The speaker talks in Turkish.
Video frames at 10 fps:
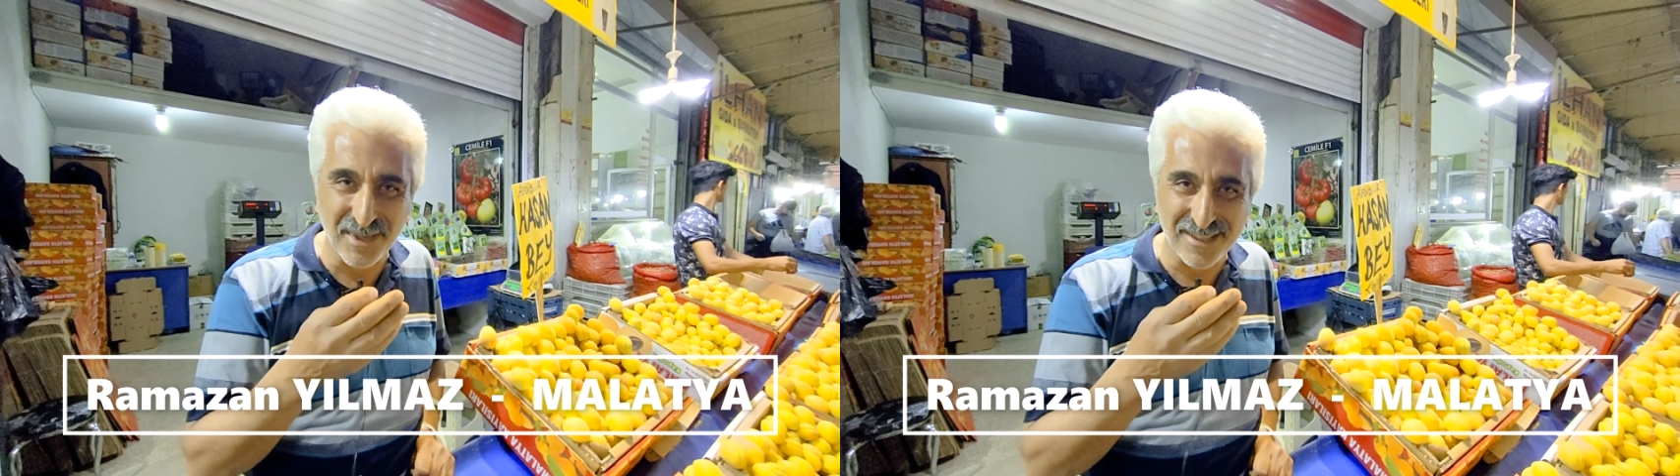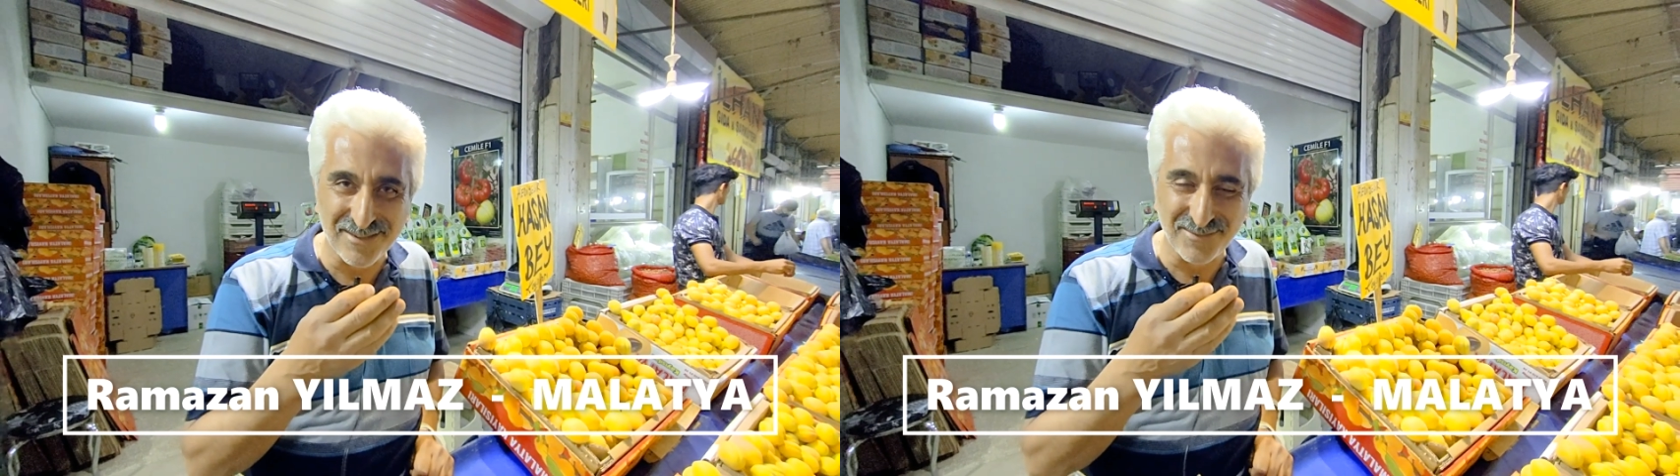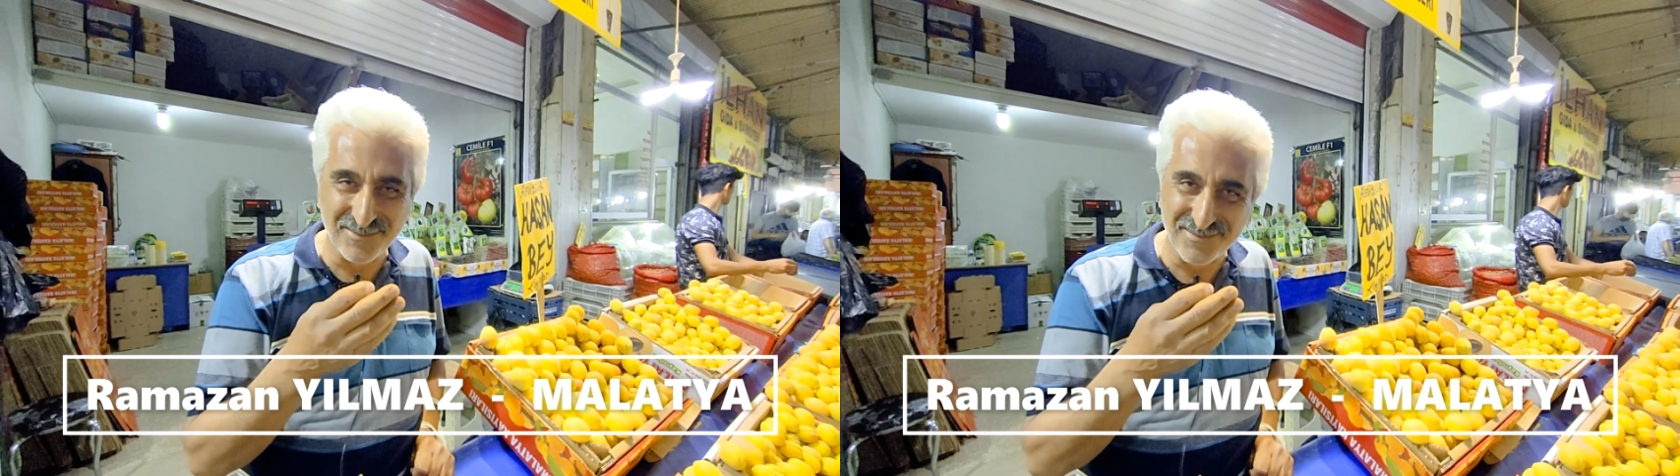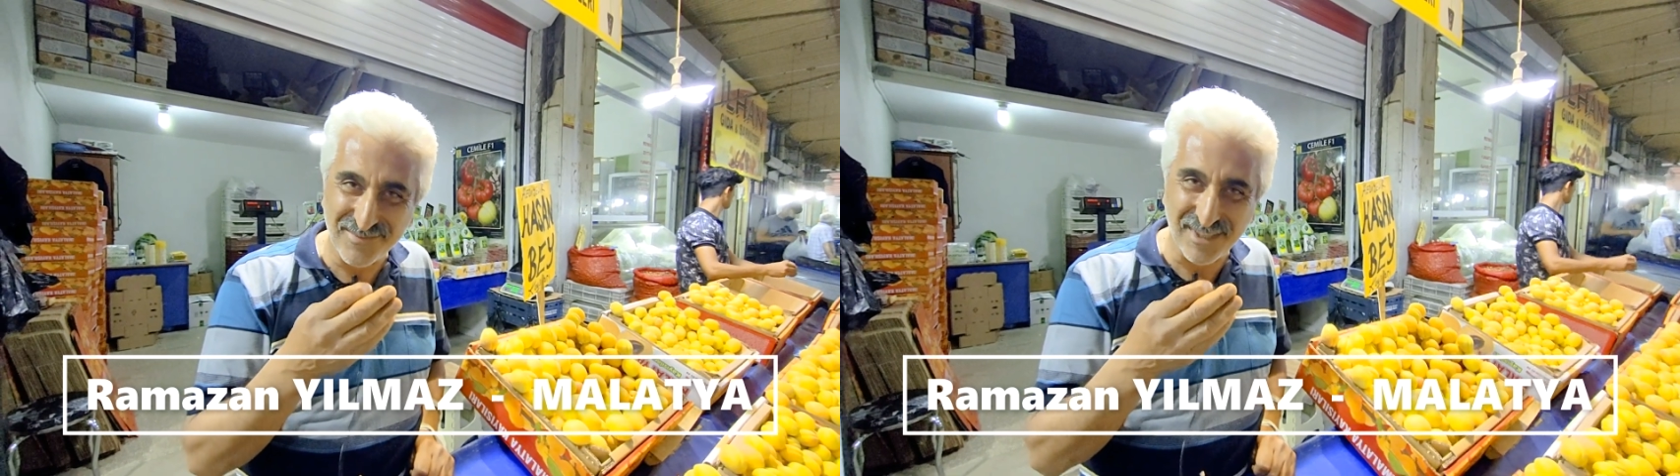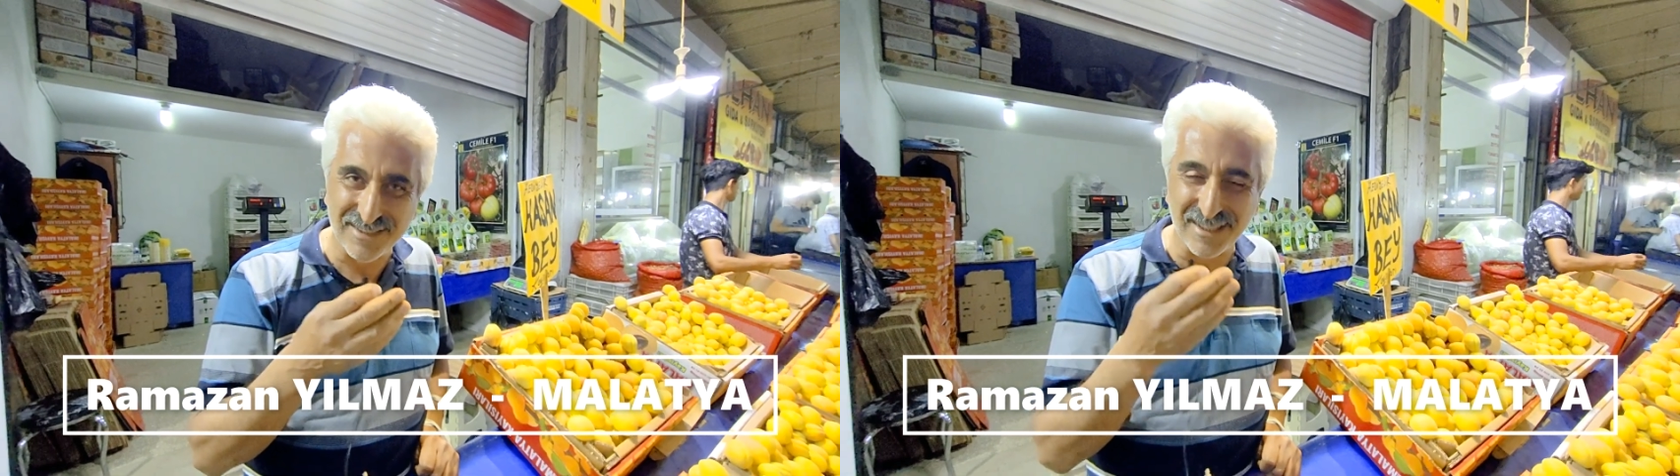ben.
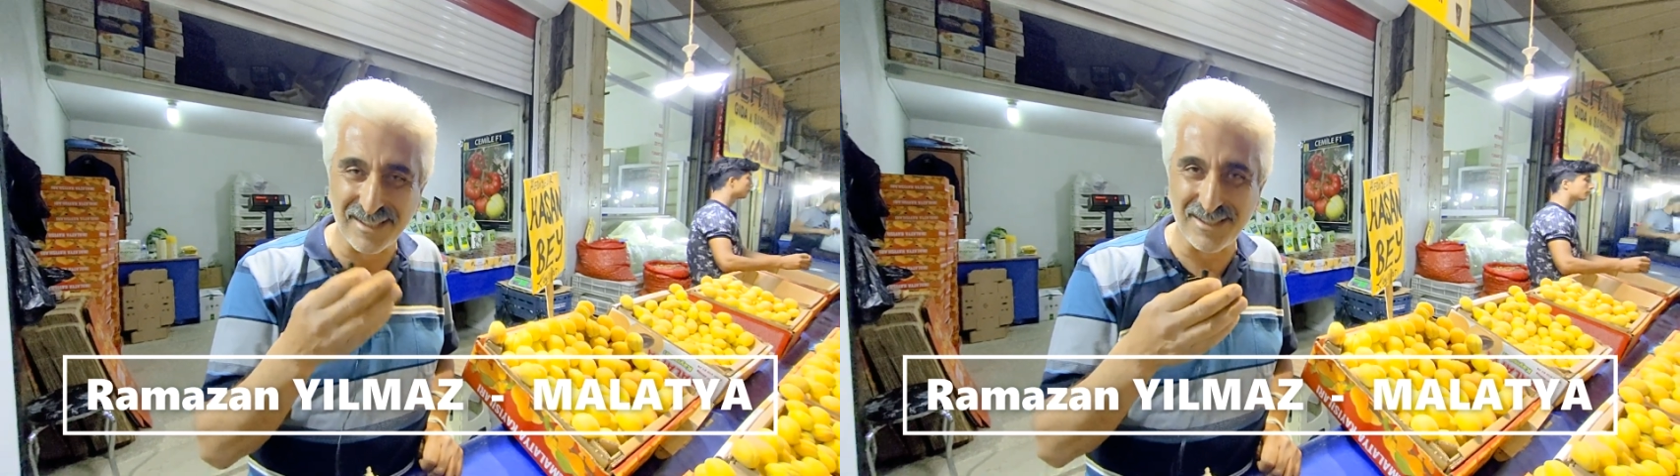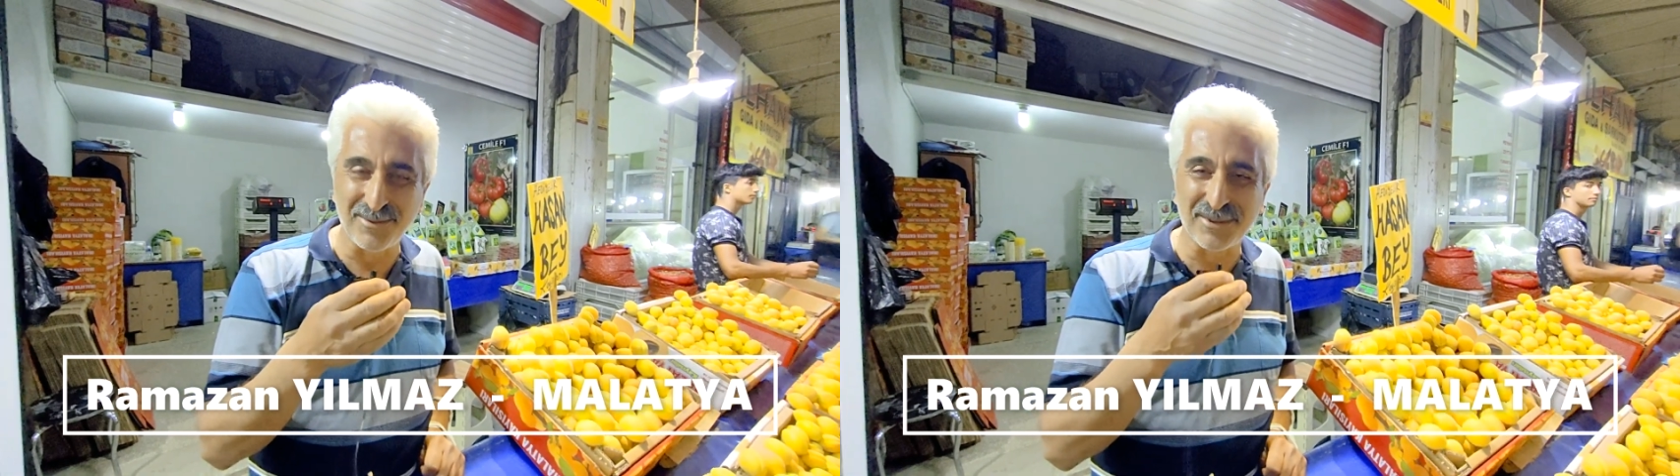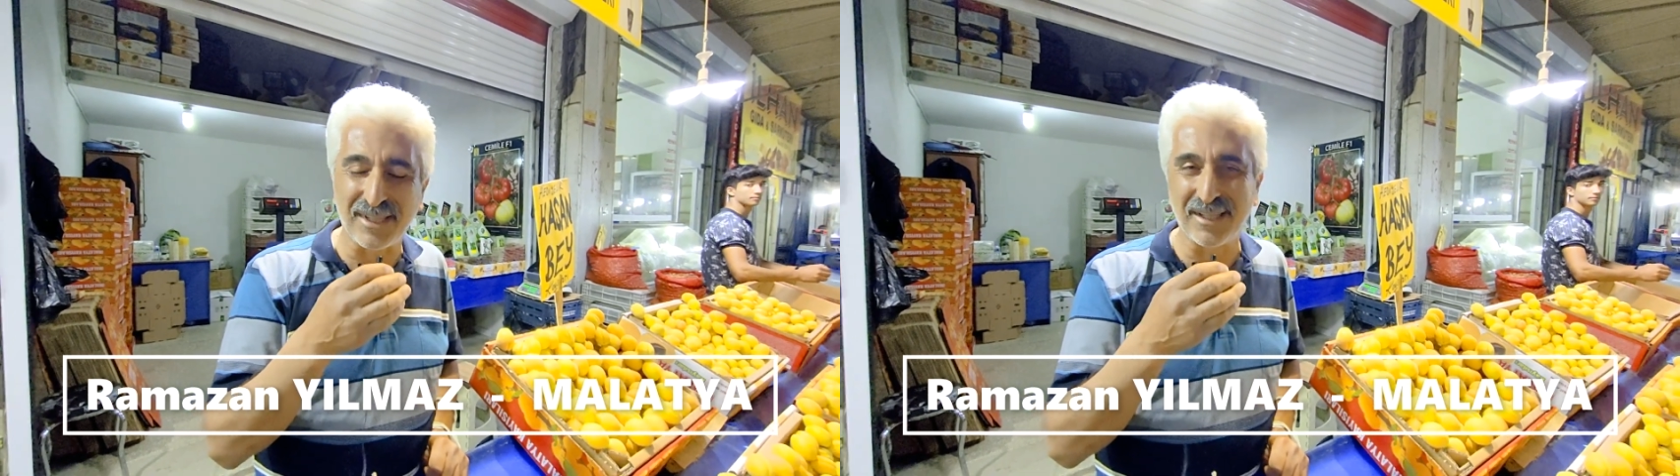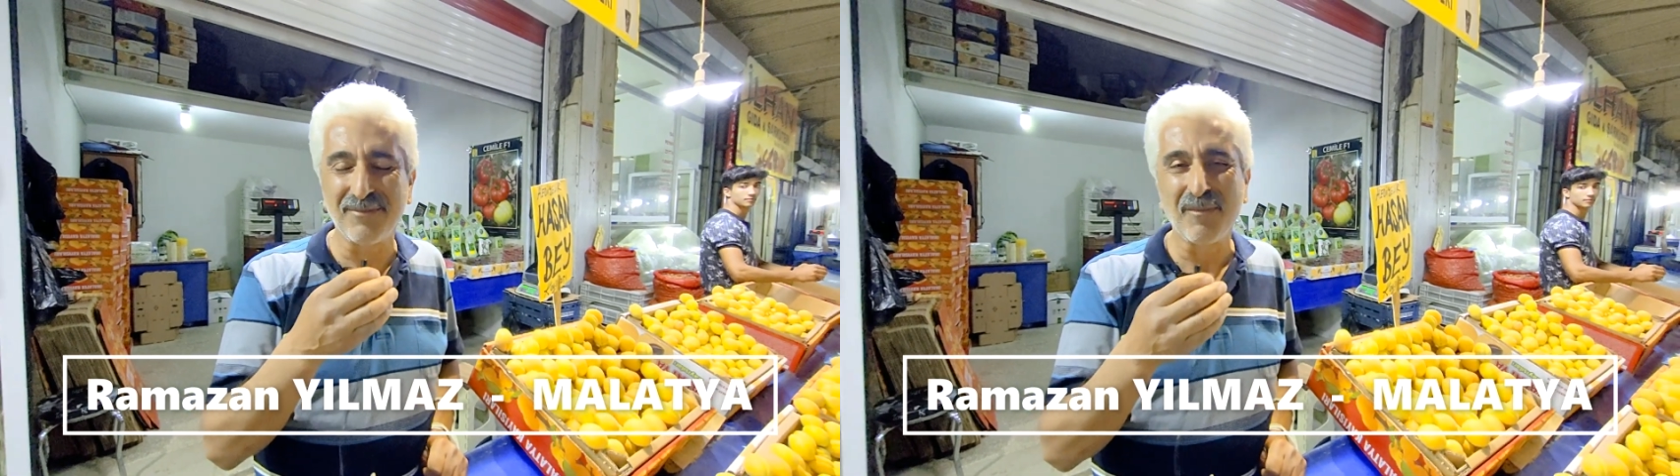Hatta dede burada. He.